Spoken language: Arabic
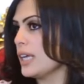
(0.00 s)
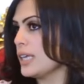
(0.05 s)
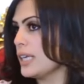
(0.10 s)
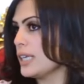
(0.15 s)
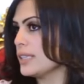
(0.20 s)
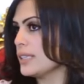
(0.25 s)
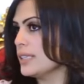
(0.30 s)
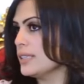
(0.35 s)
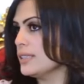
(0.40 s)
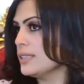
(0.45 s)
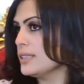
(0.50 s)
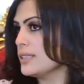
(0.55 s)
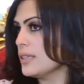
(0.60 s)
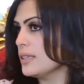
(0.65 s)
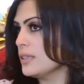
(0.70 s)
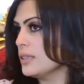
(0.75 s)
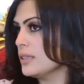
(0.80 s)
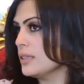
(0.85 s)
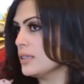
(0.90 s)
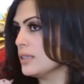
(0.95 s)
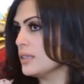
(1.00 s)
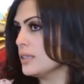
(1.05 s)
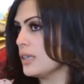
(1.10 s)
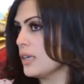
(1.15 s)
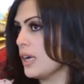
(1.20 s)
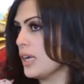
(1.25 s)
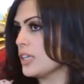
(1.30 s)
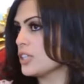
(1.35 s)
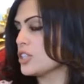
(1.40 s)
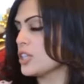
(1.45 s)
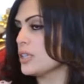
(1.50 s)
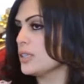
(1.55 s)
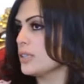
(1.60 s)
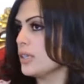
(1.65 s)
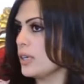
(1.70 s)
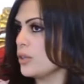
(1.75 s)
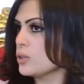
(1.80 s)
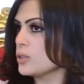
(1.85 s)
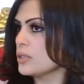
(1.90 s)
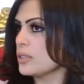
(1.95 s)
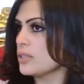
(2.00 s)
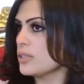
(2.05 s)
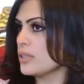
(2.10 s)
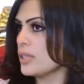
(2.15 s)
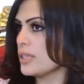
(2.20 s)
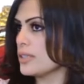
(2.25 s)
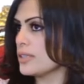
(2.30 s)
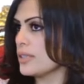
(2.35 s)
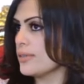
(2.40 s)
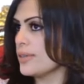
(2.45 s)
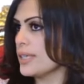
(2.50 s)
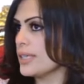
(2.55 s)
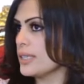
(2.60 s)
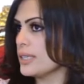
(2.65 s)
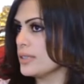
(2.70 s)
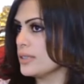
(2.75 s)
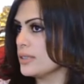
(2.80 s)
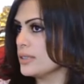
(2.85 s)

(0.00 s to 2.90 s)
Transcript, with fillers: على الكنيسة علشان ياخد تصريح زواج؟